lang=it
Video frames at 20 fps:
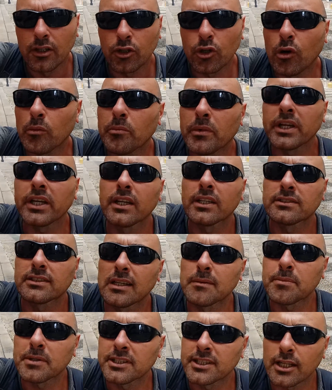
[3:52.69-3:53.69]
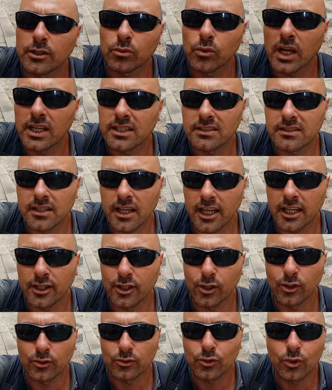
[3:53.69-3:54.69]
Con me è sempre stato un
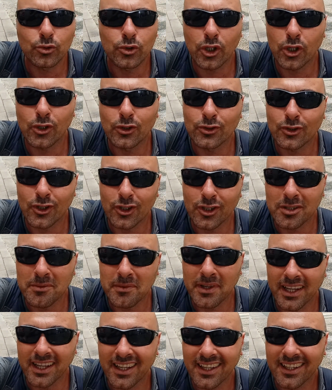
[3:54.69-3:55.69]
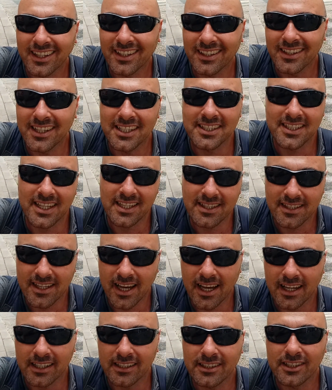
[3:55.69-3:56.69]
assedio, tutti contro di me, le
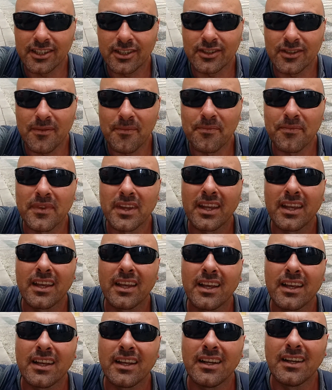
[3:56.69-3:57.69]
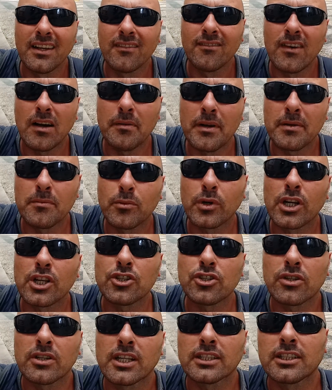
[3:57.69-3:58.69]
zanzare dico. Vabbè, buona
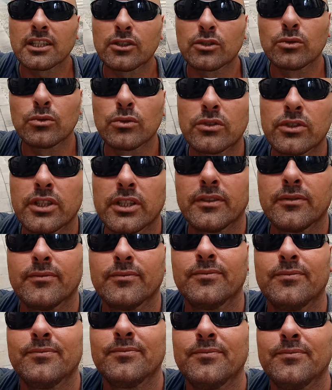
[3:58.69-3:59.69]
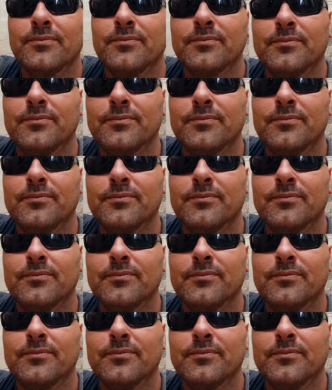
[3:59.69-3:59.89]
giornata a tutti.